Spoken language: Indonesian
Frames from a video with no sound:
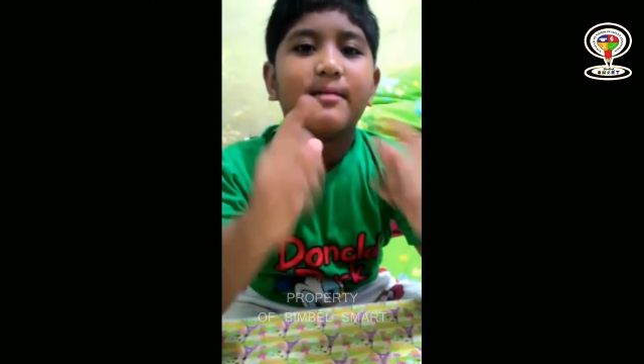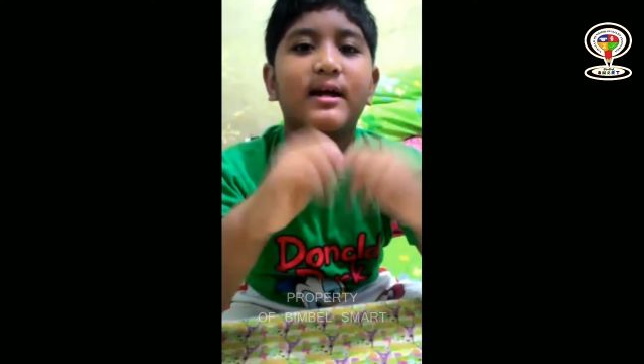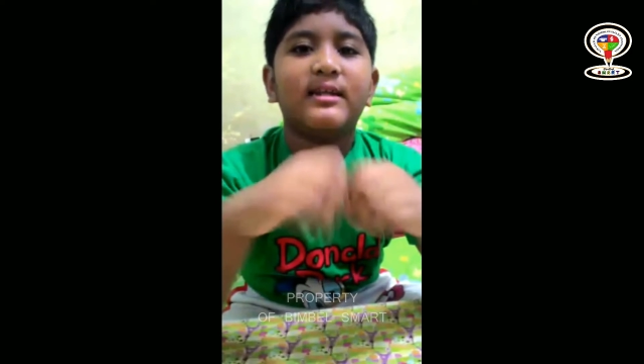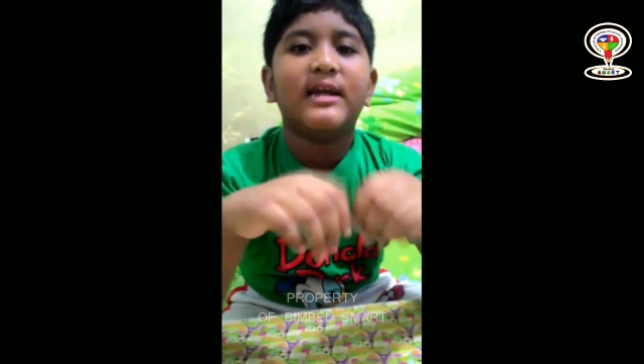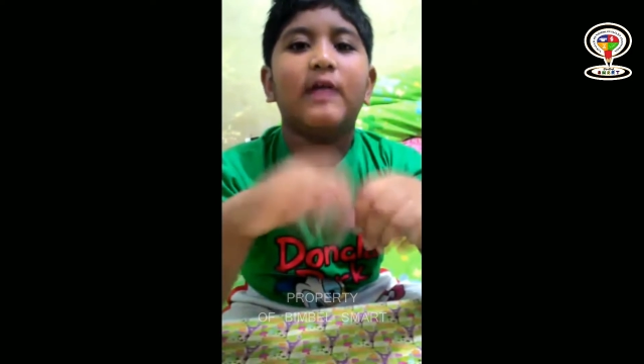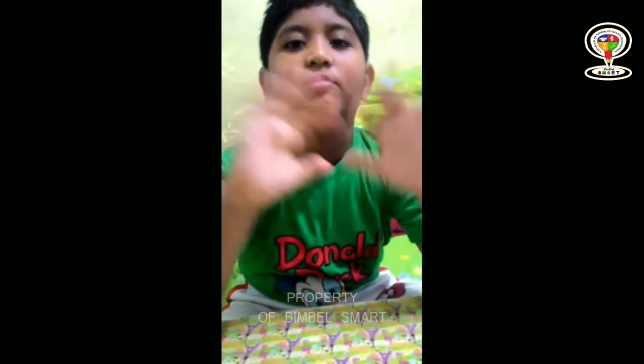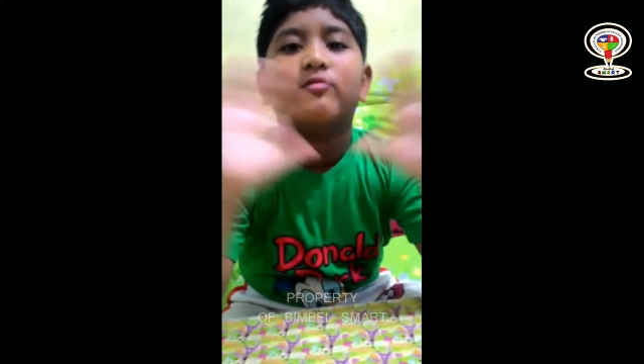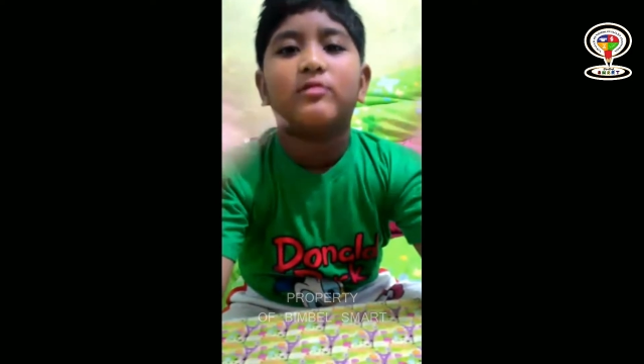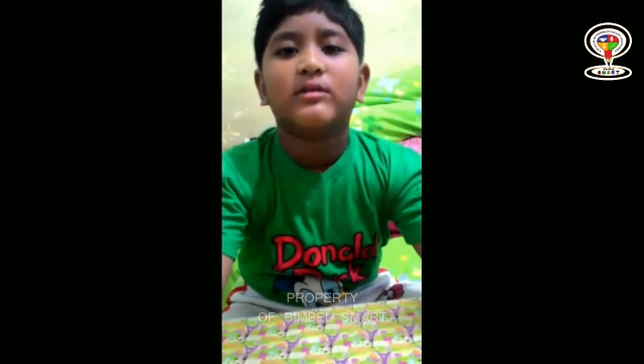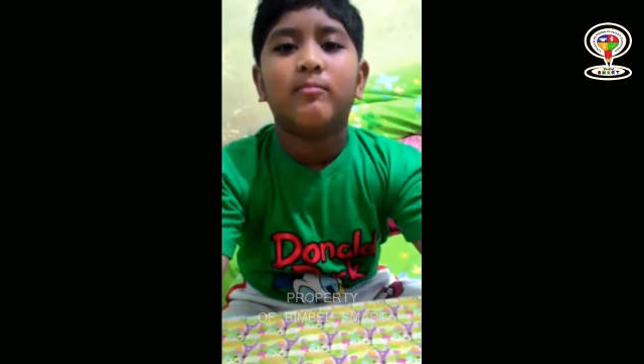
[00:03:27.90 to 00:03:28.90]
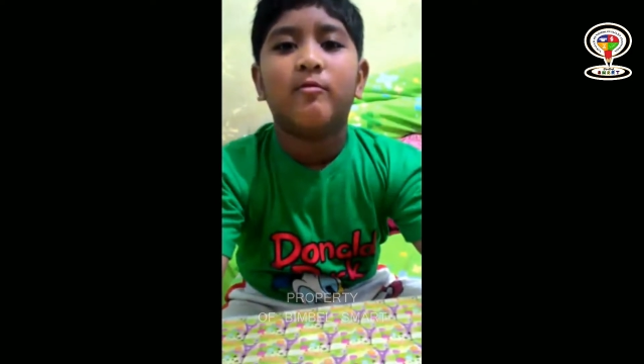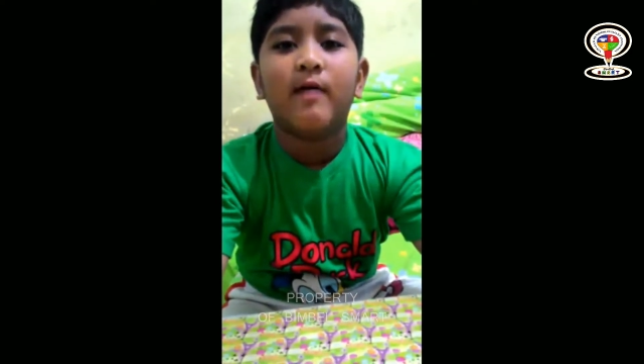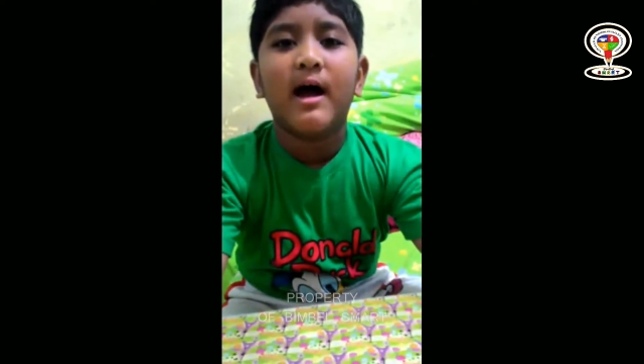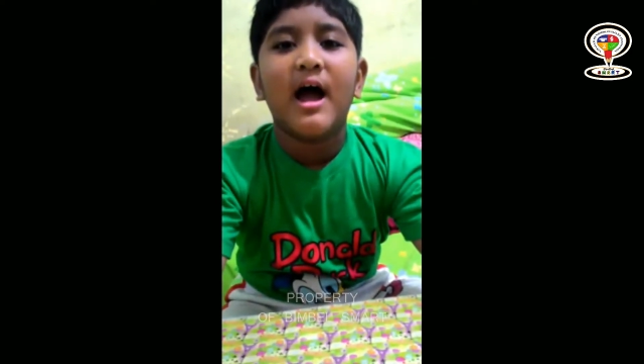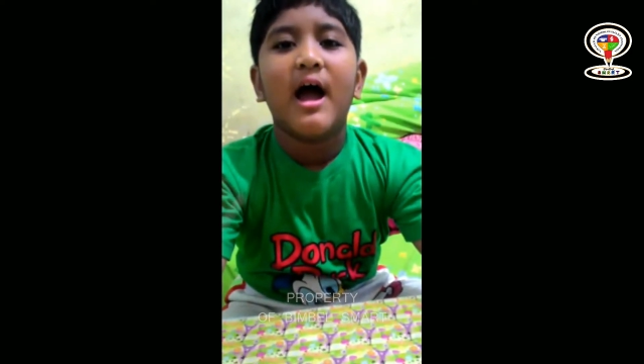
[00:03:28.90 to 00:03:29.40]
bekerja untuk
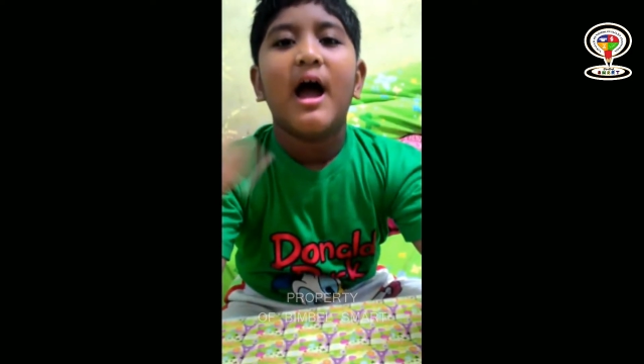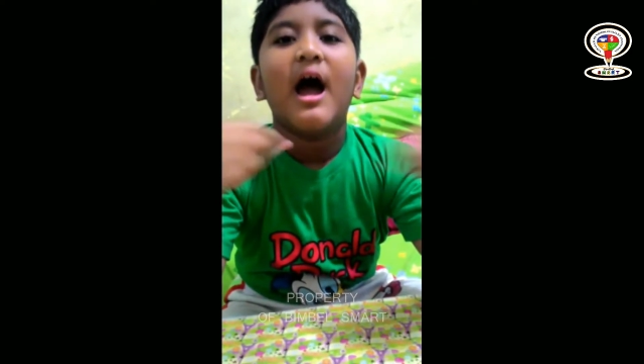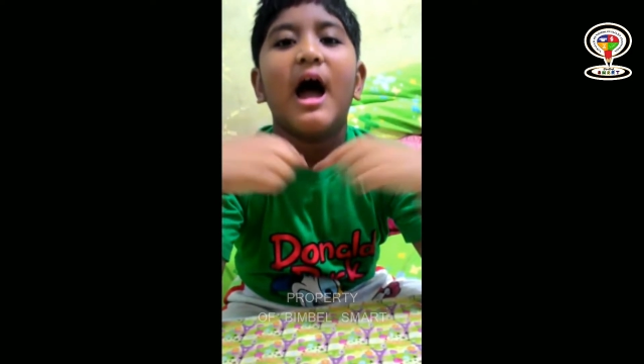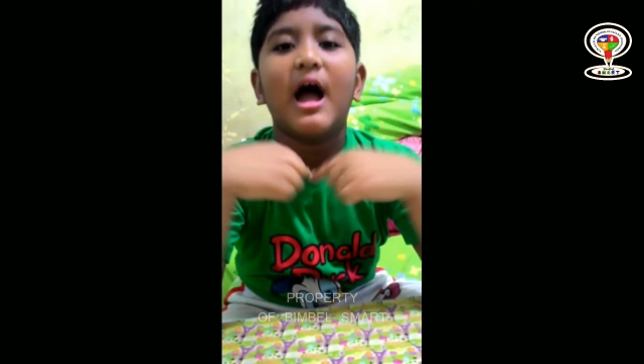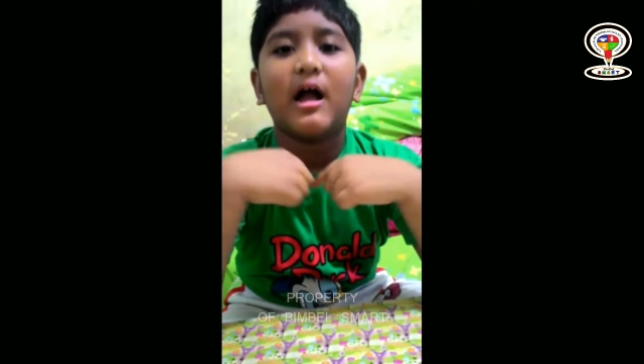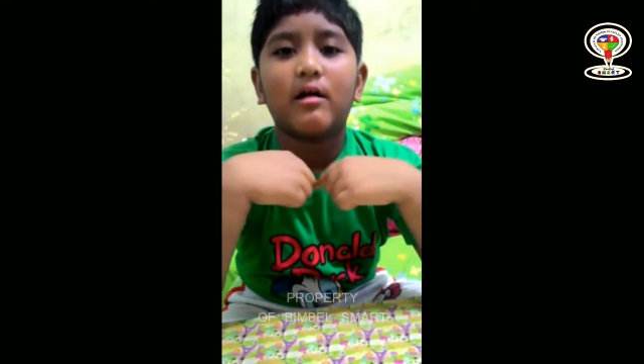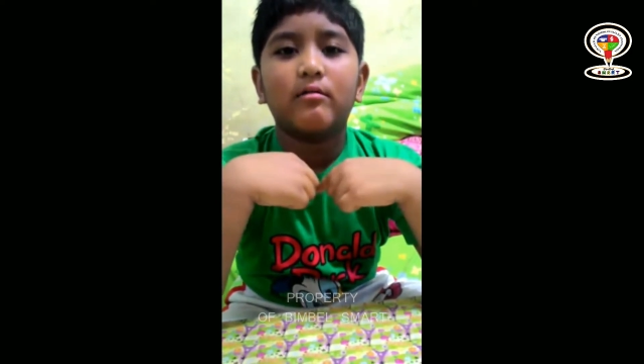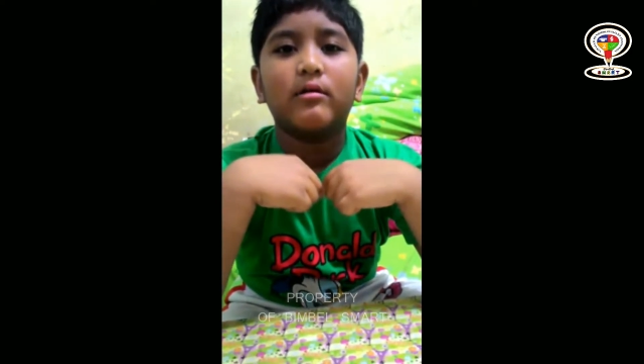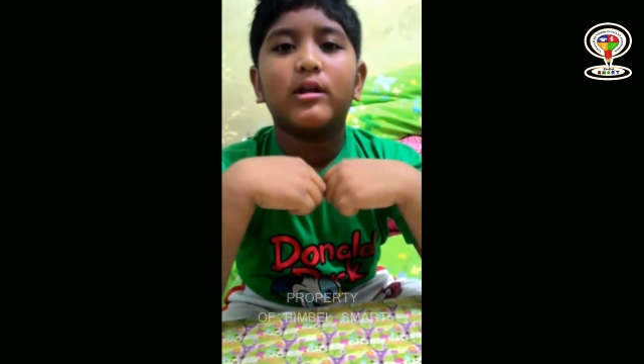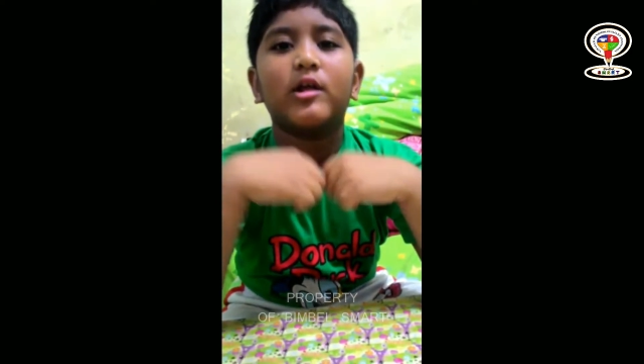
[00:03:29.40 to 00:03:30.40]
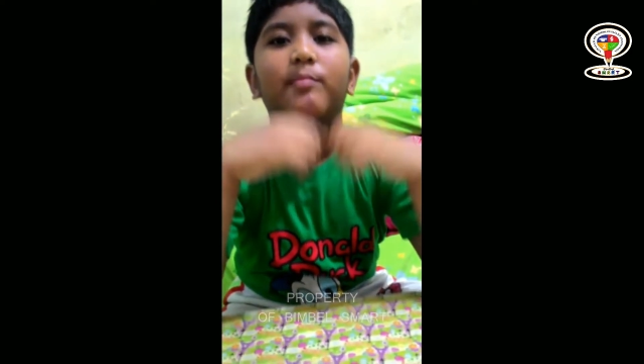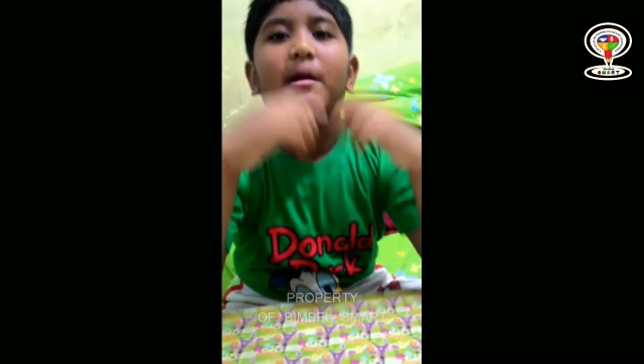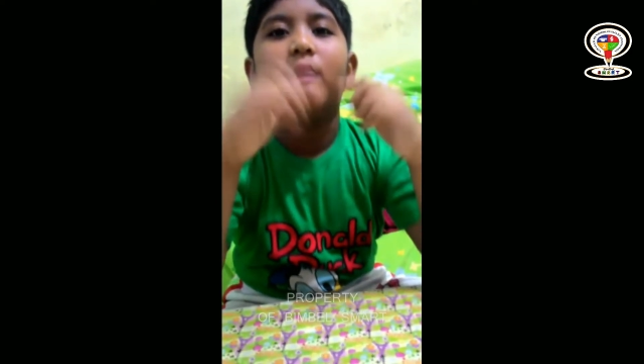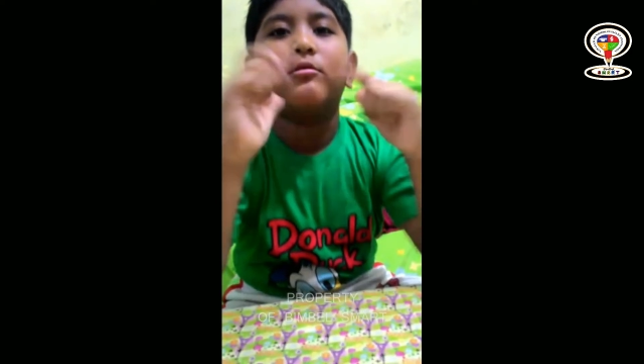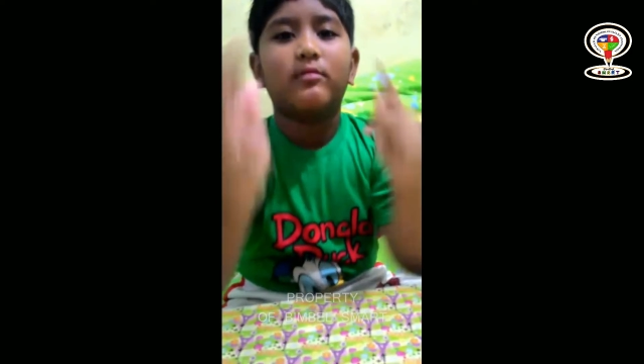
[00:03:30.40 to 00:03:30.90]
semua. Aku di
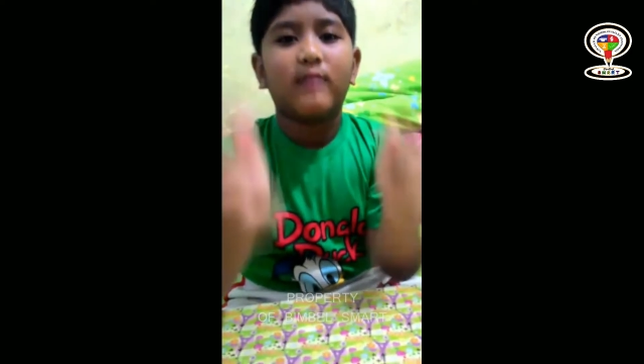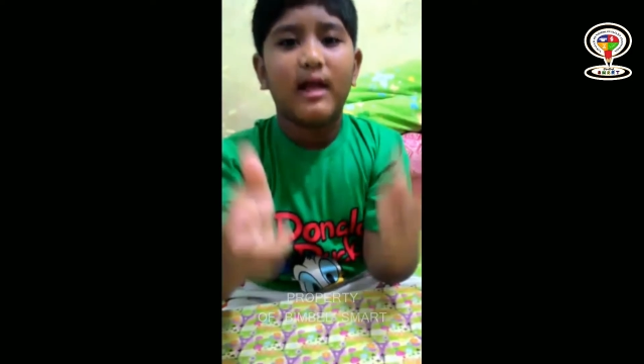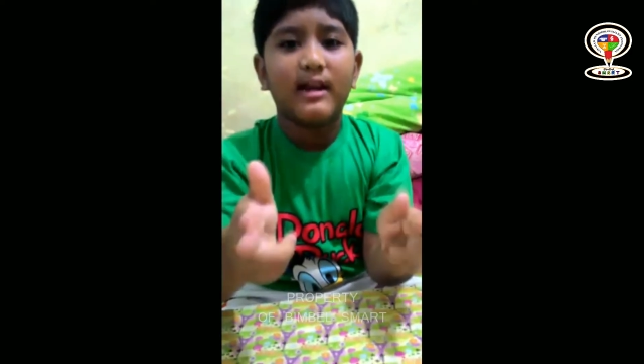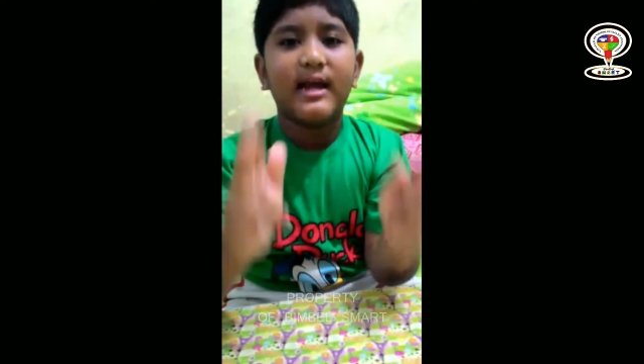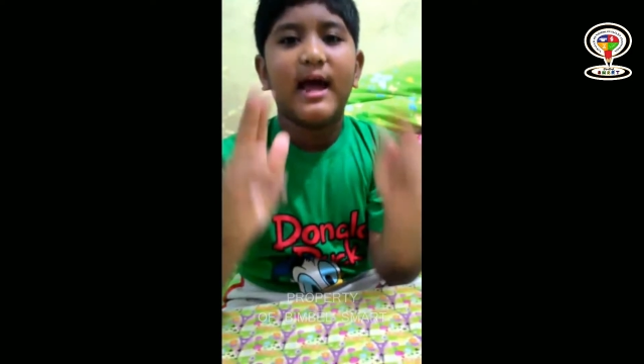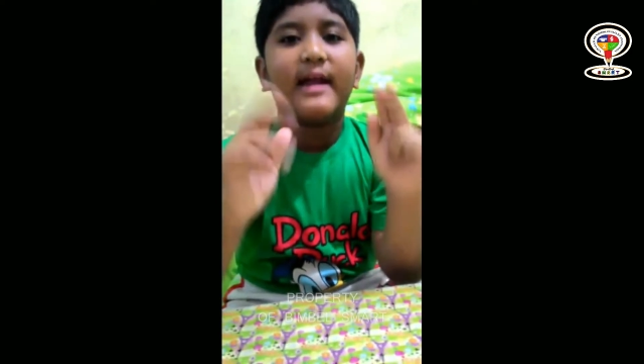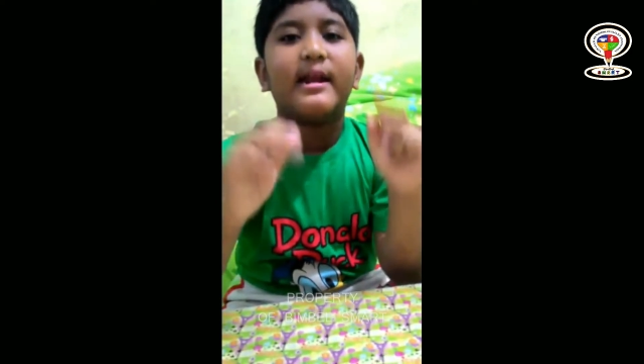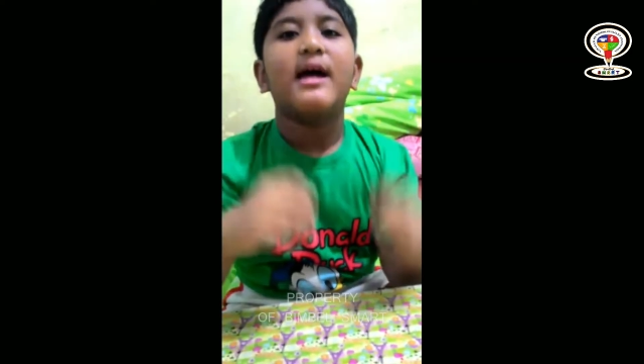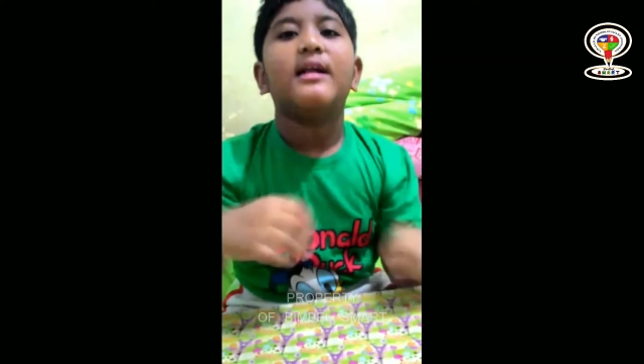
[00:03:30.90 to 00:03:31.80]
rumah untuk kalian.